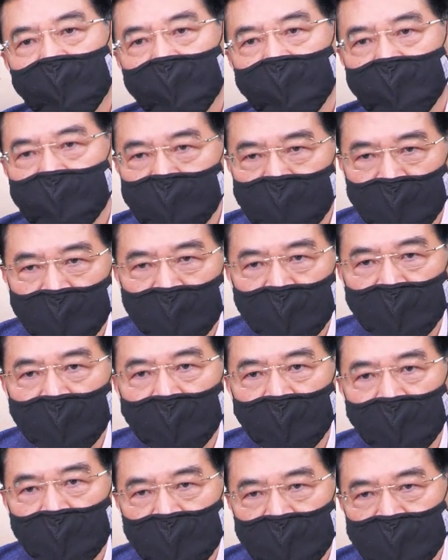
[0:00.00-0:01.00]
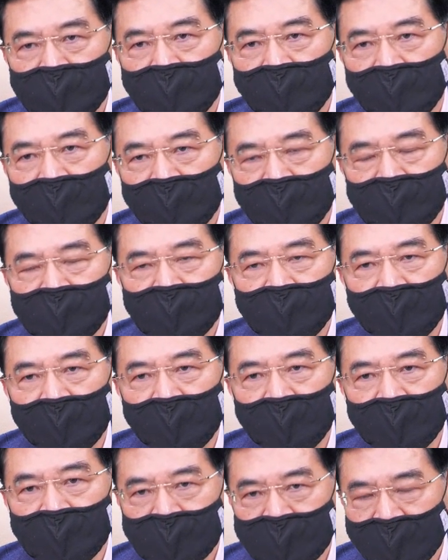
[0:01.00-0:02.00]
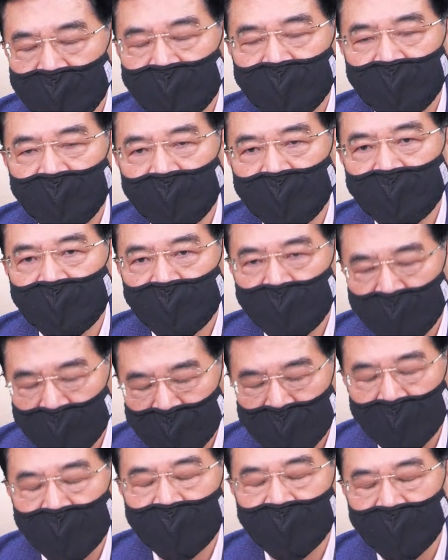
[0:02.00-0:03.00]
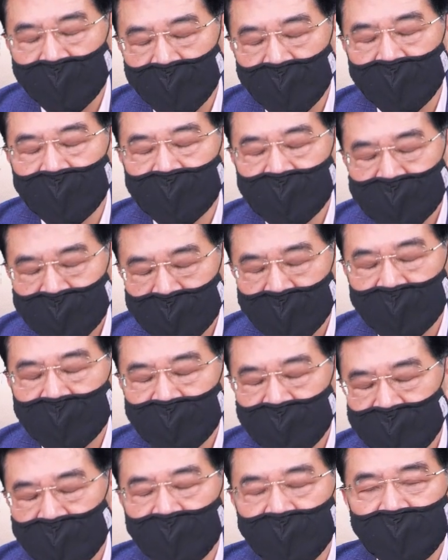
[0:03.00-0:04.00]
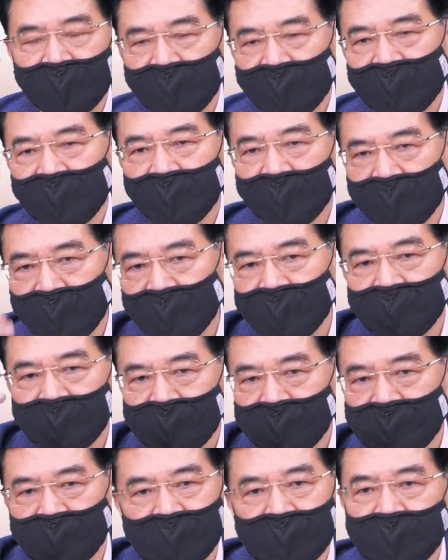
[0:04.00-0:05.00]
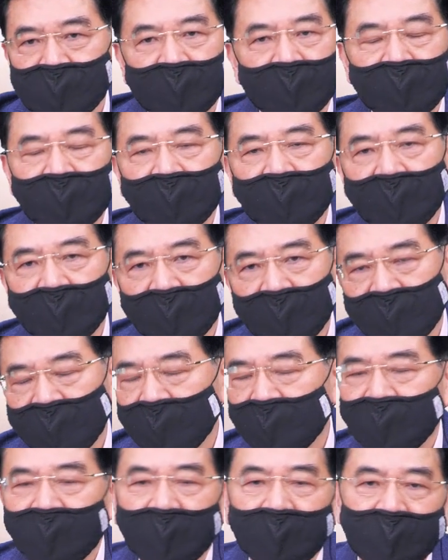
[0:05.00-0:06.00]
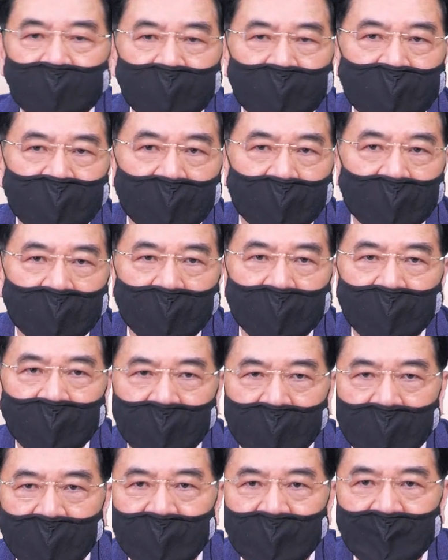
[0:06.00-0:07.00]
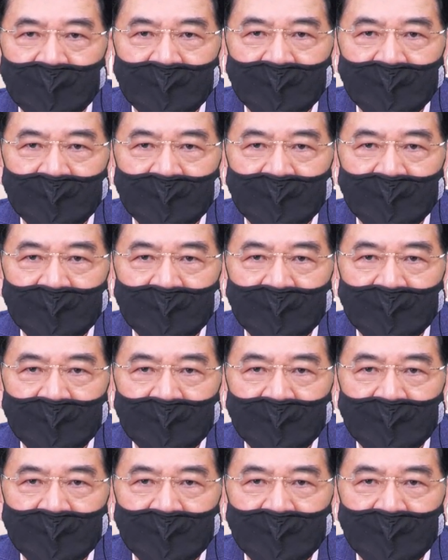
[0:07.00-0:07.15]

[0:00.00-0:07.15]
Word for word: 一千六一千一千二三趟多少点啊？三千多点，你们自己算就好了，我都不要多讲了，好不好？